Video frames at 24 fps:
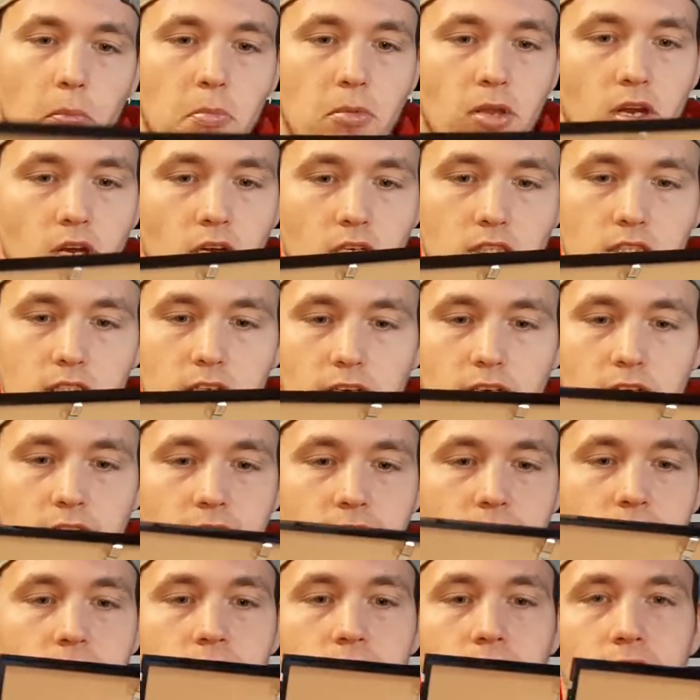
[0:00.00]
habt ihr das Ding
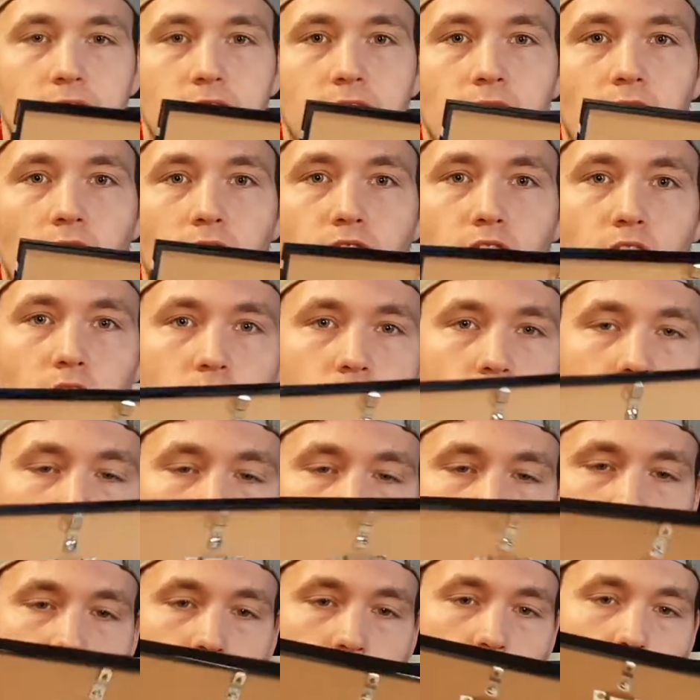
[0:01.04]
jeder
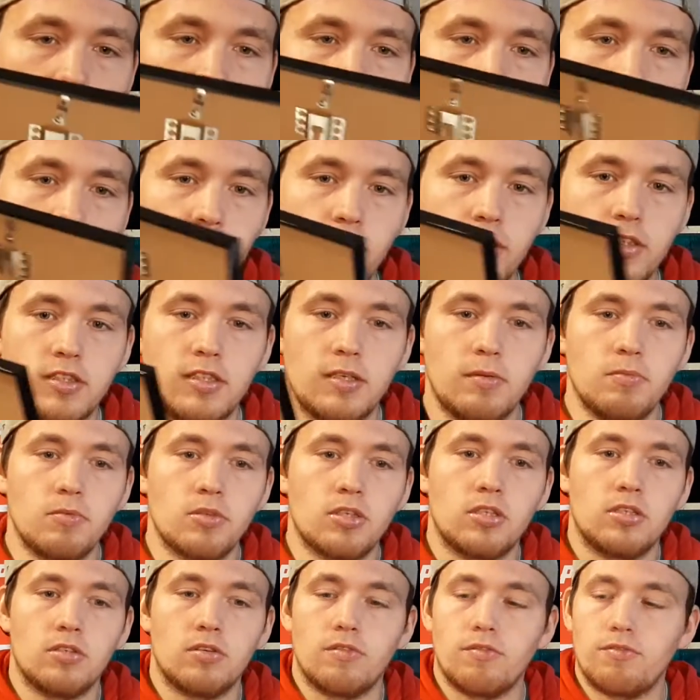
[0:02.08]

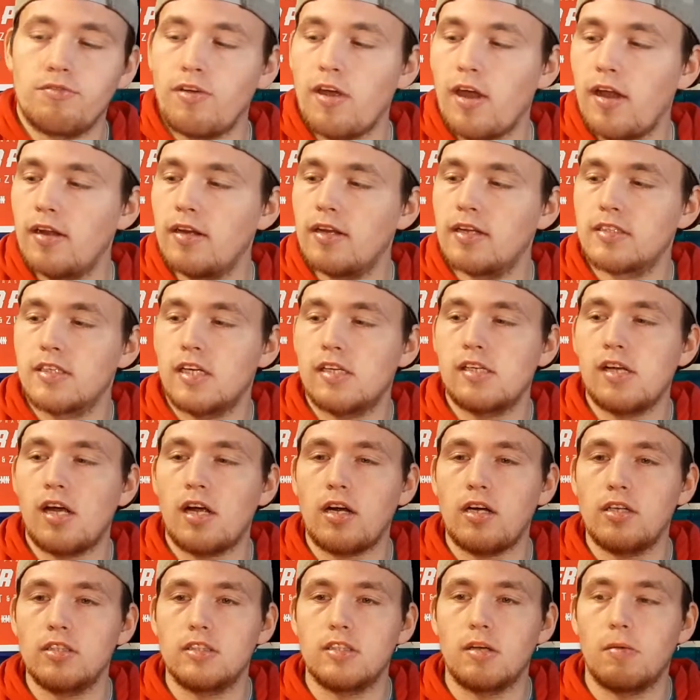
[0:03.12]
447-Fan, der seit Tag
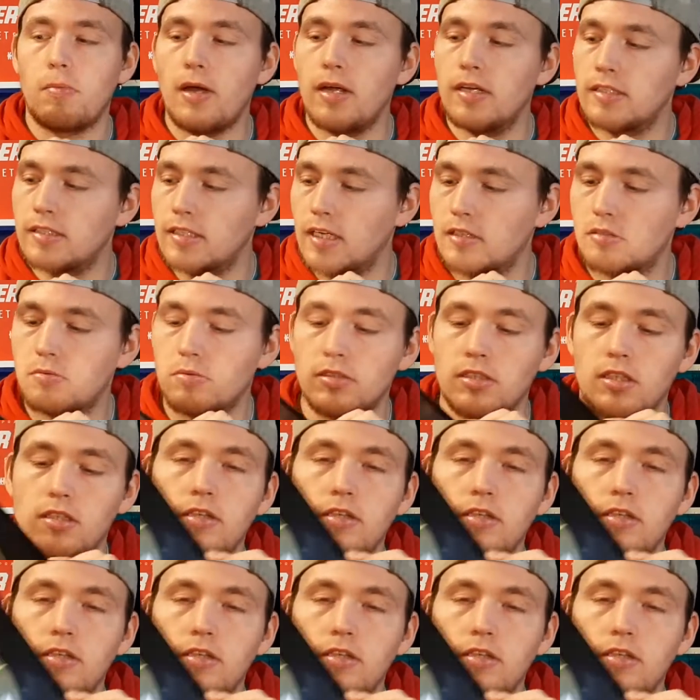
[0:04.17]
1 dabei ist, jetzt mit